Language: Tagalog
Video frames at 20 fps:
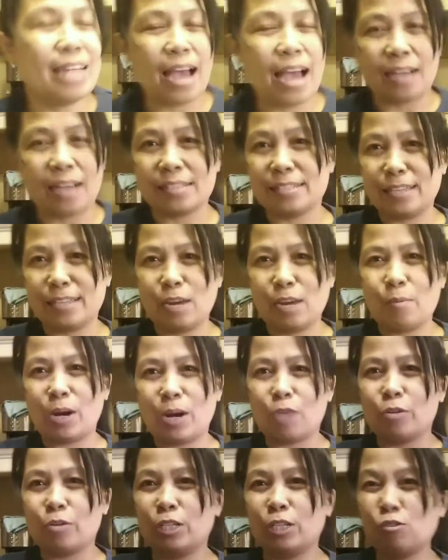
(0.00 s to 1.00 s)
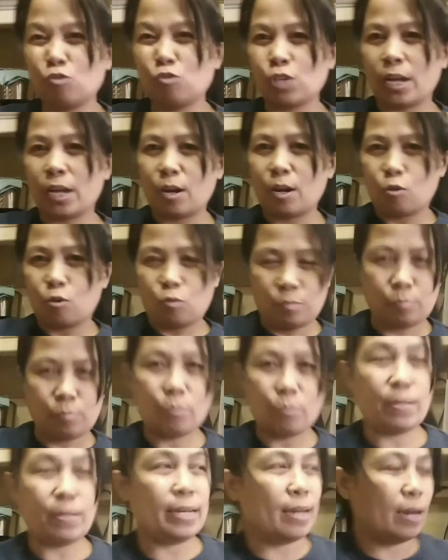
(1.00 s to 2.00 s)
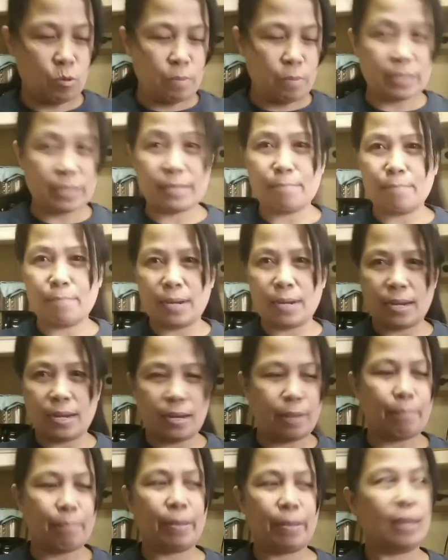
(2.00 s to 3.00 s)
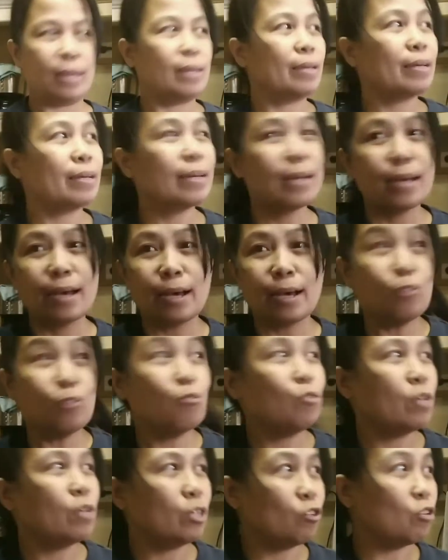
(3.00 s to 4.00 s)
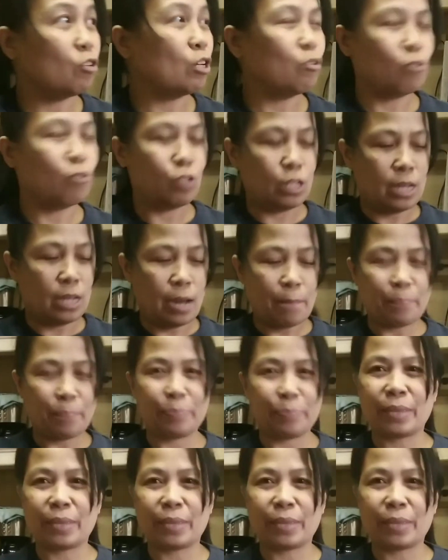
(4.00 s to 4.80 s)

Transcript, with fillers: kasi tinawag ko. Inutusan ako, bumili ng anong timpla ng kape. Ayun, ayun, nandun sila.